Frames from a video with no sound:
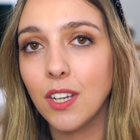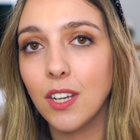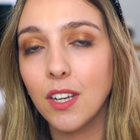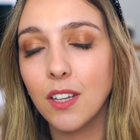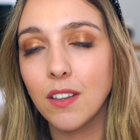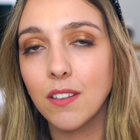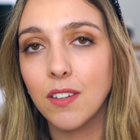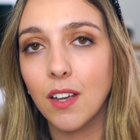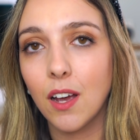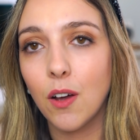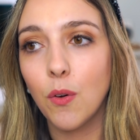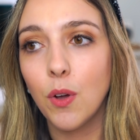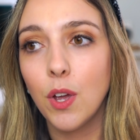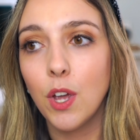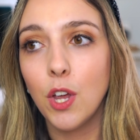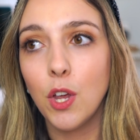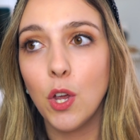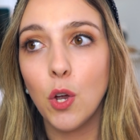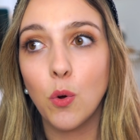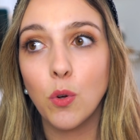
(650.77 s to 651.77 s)
e então
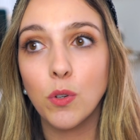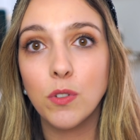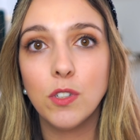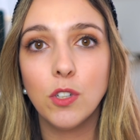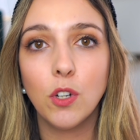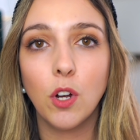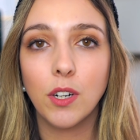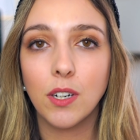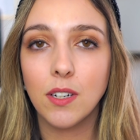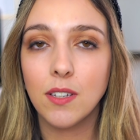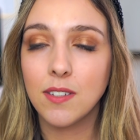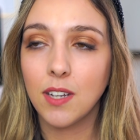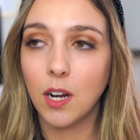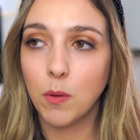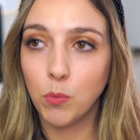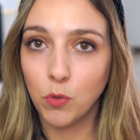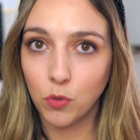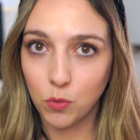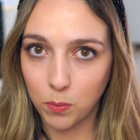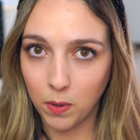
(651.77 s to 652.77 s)
eu consigo
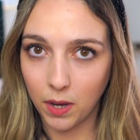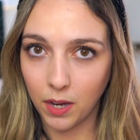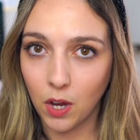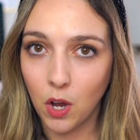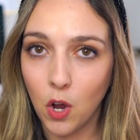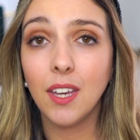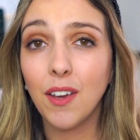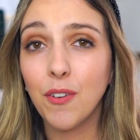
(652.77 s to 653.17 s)
organizar muito bem.